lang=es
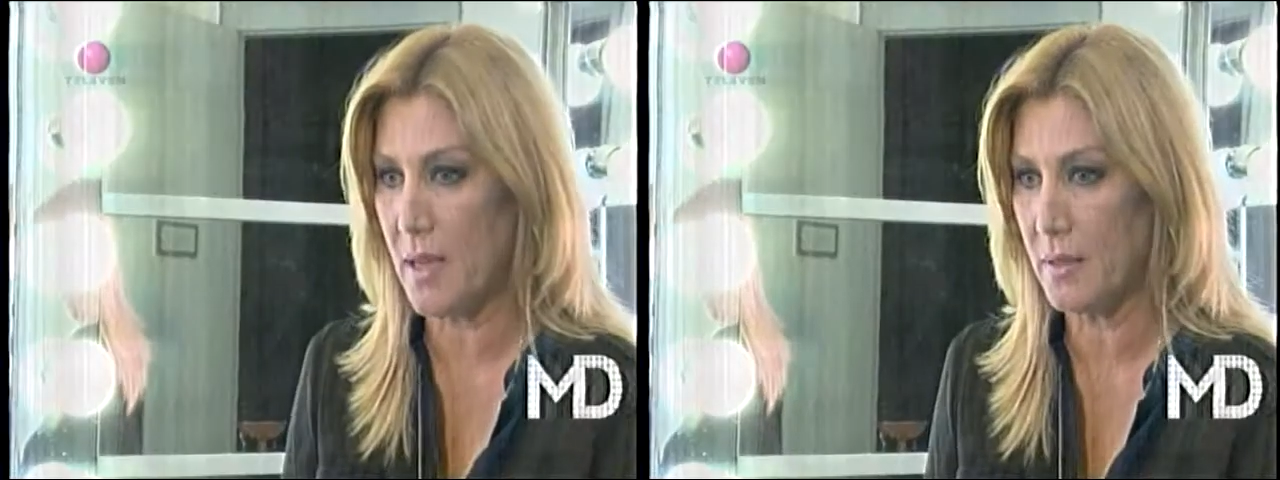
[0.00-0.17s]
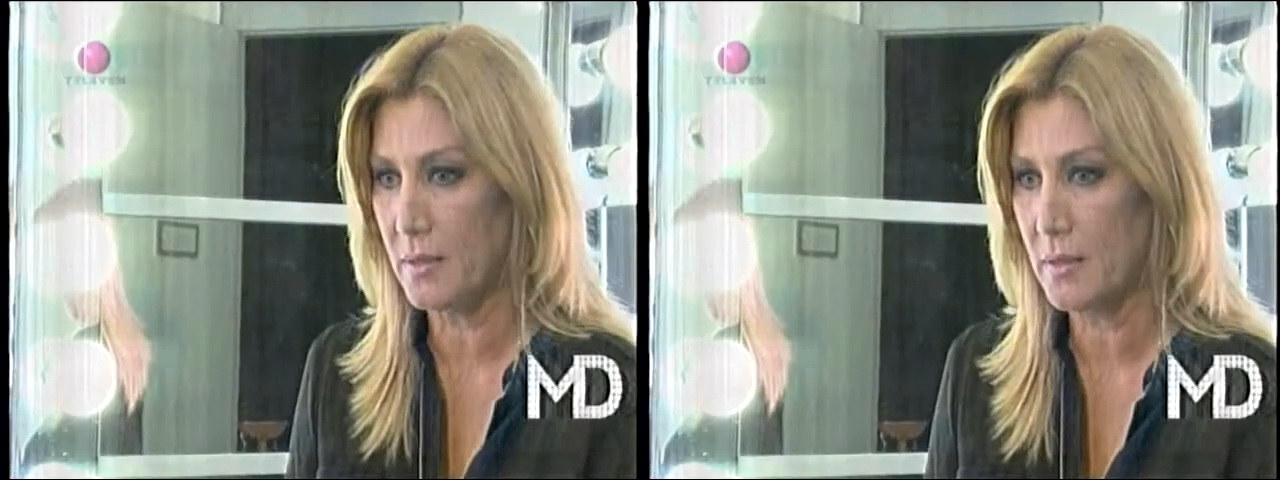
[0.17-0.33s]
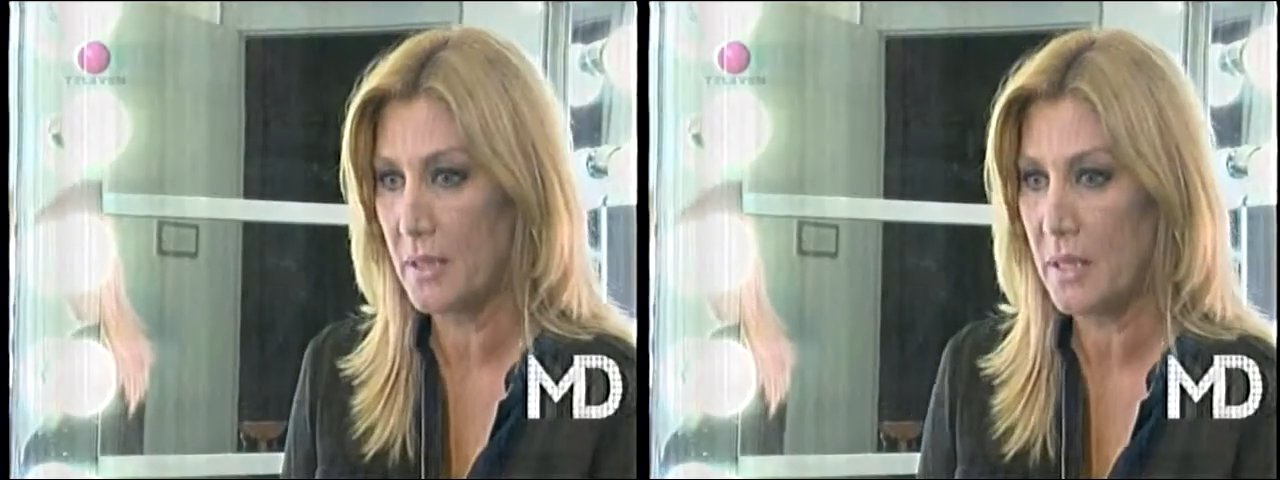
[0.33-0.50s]
De un
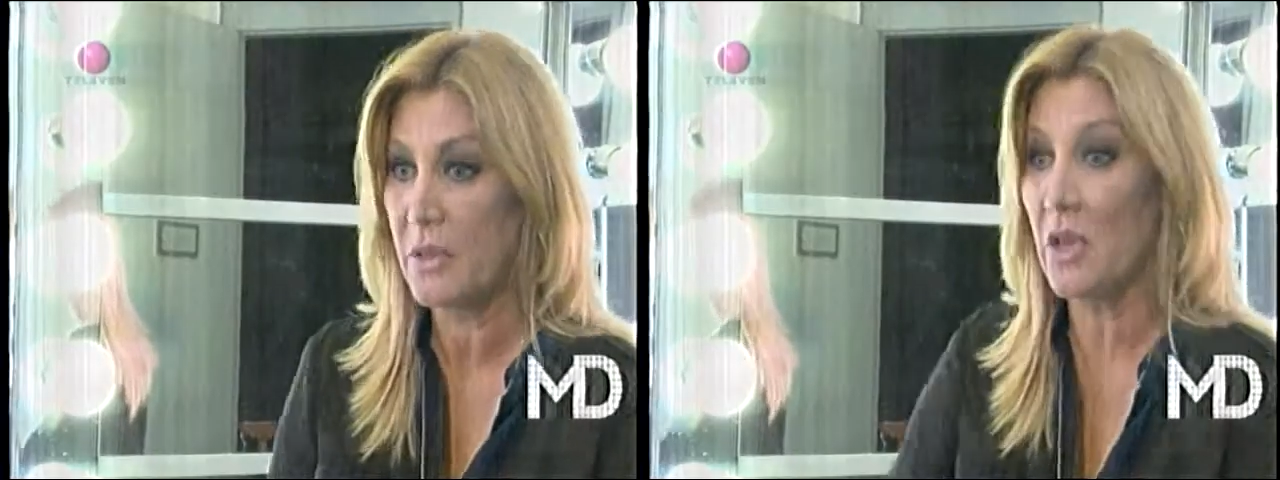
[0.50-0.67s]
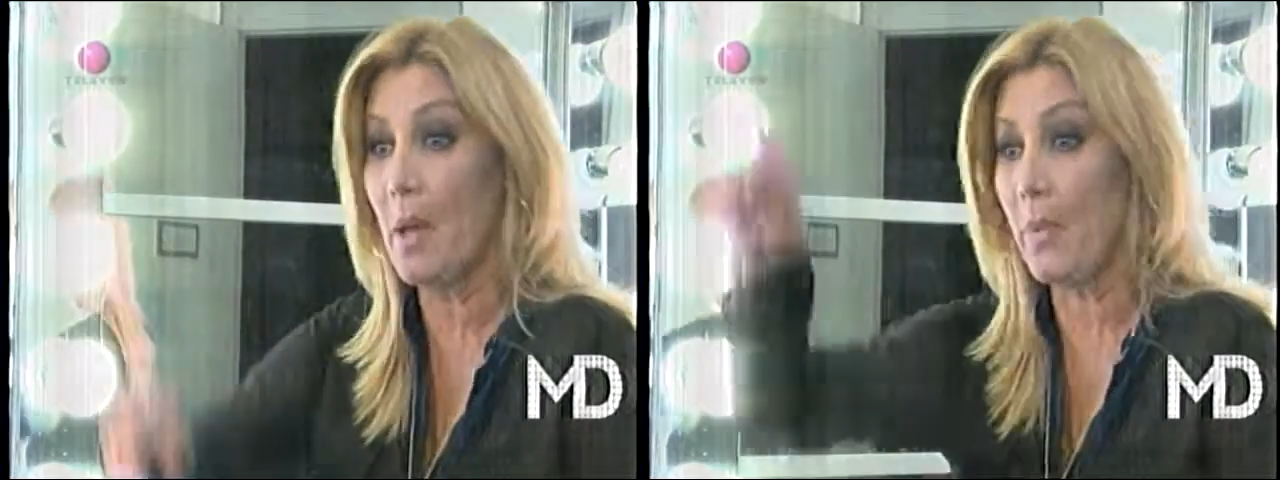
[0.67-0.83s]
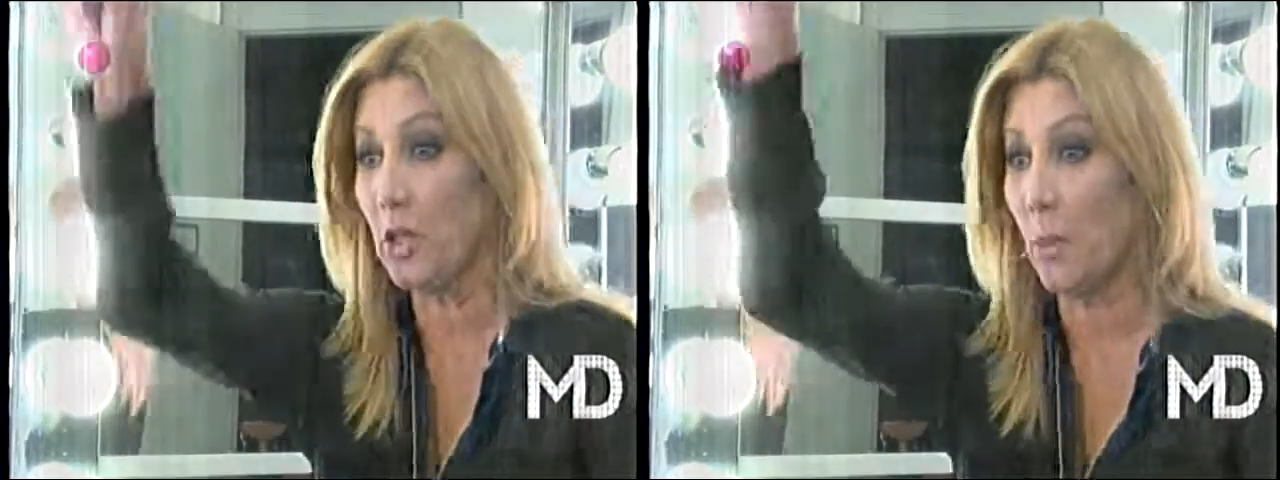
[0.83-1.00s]
lado, si me Pero de
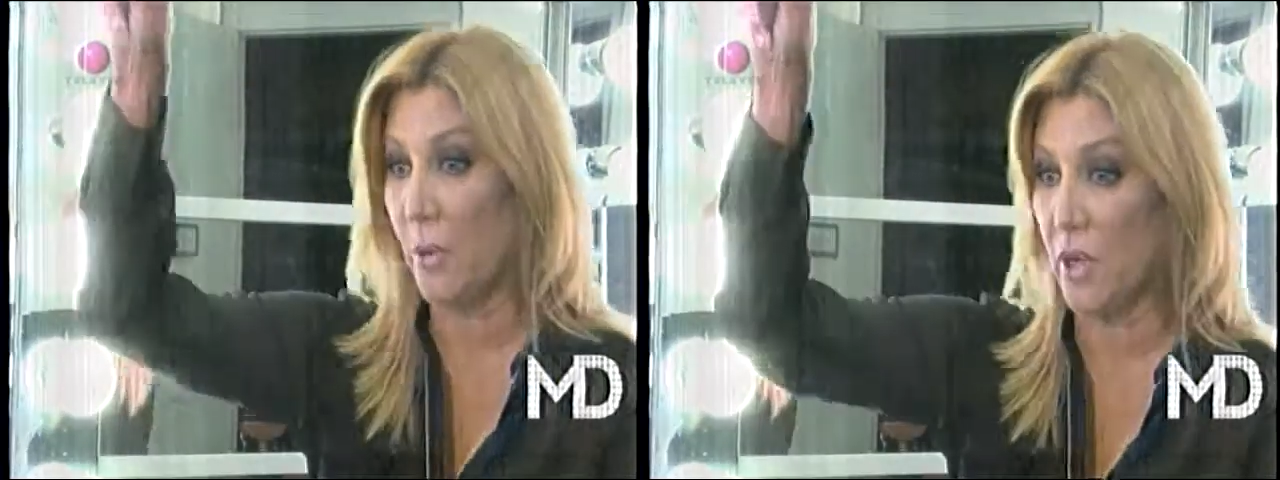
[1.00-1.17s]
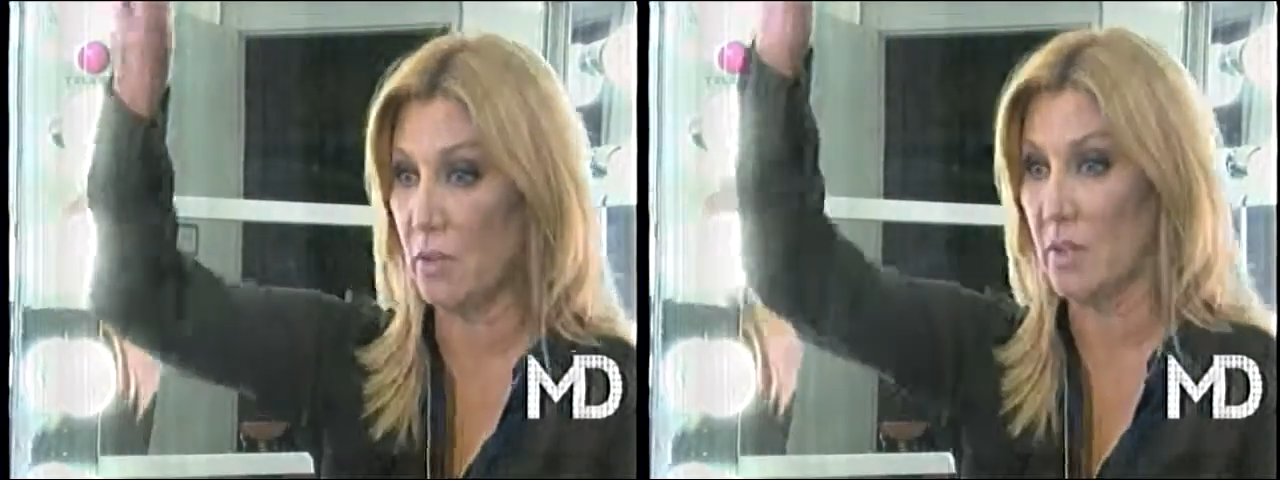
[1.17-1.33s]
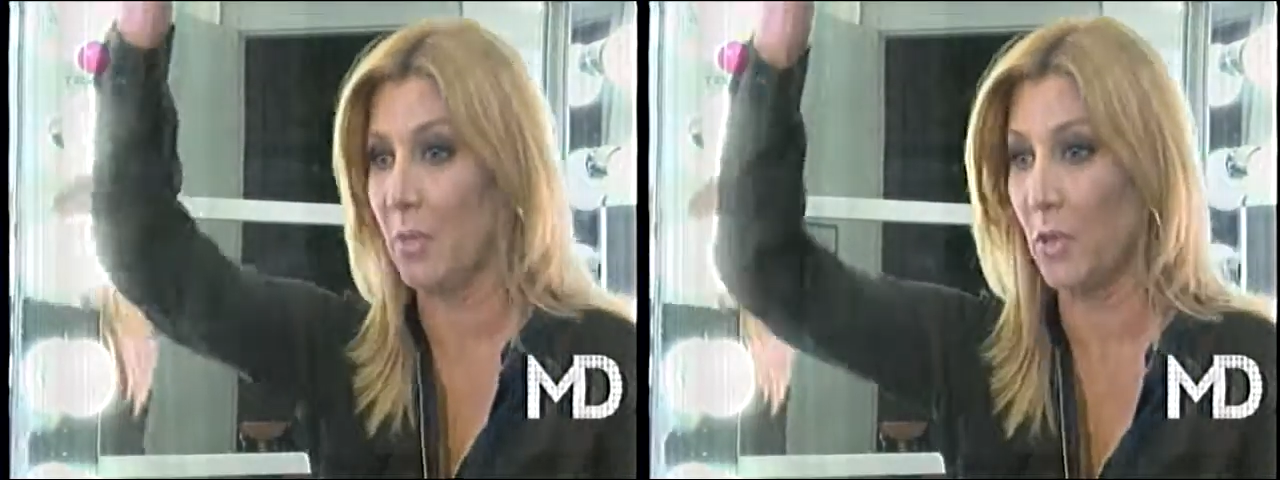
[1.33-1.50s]
pronto, puedo,
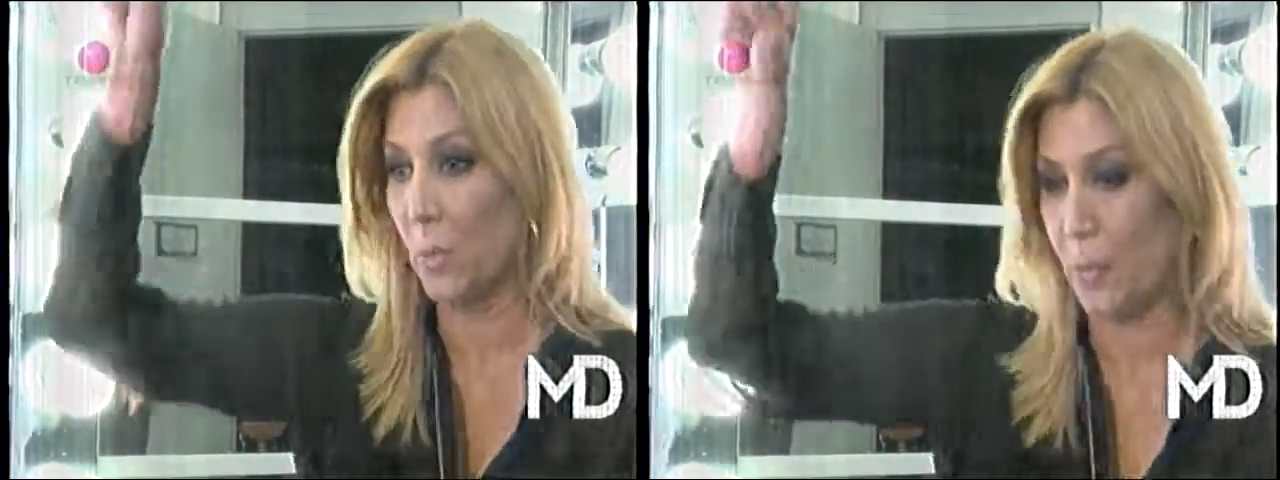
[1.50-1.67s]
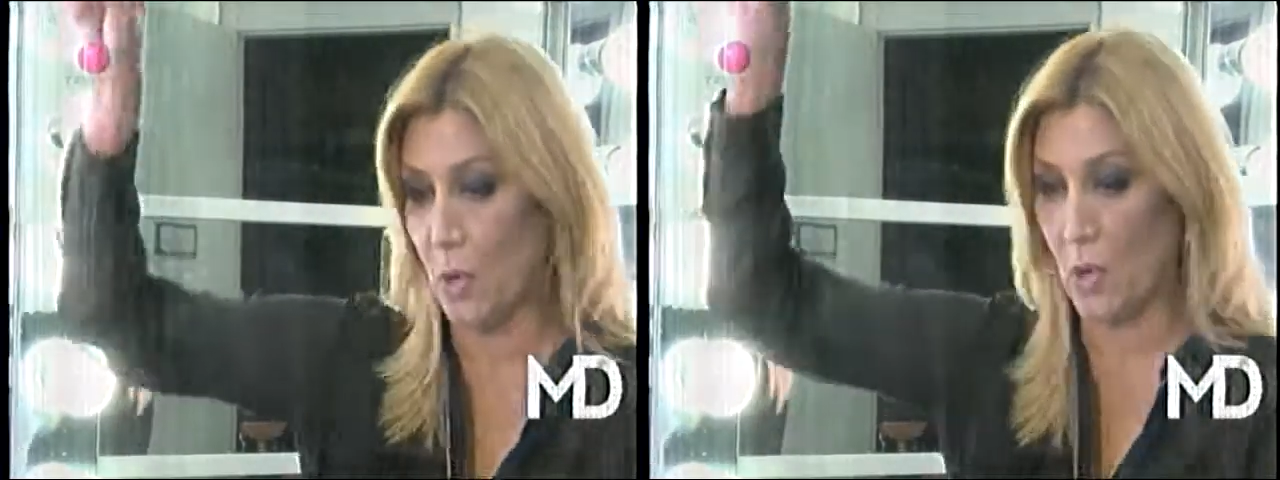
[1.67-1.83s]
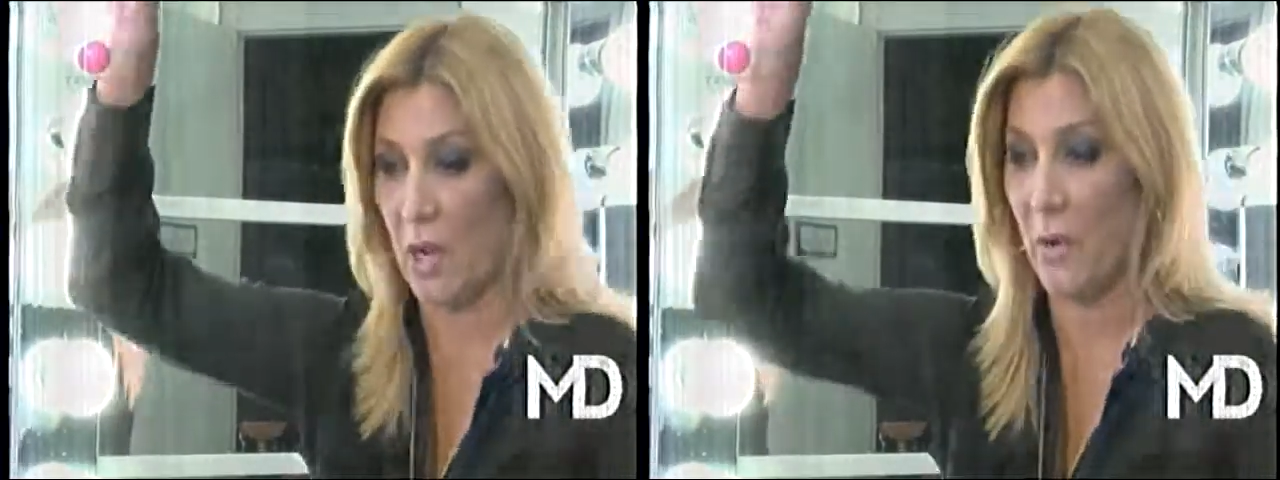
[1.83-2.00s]
de pronto puedo
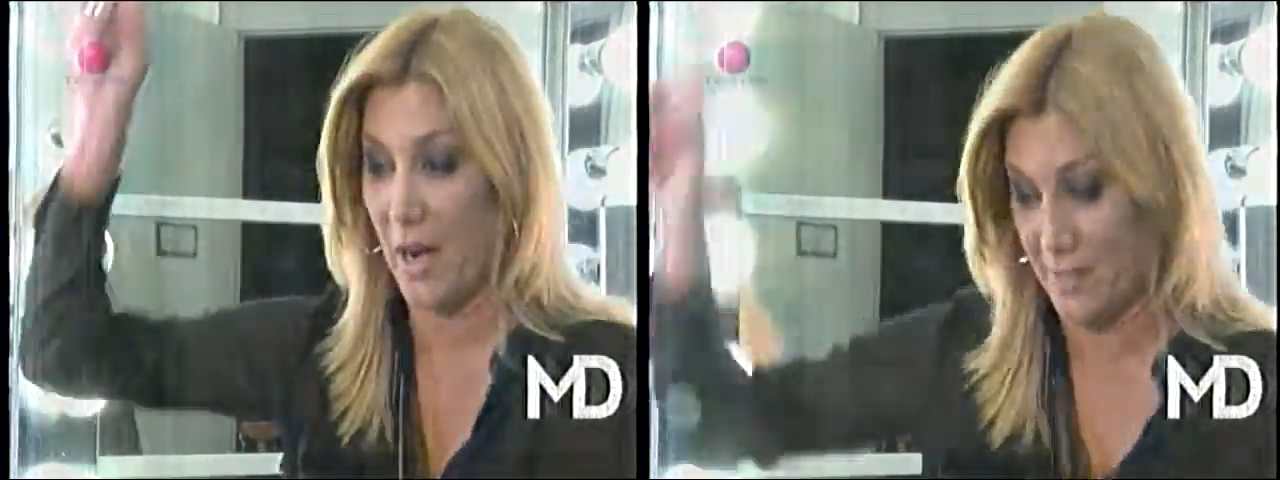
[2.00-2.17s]
colaborar.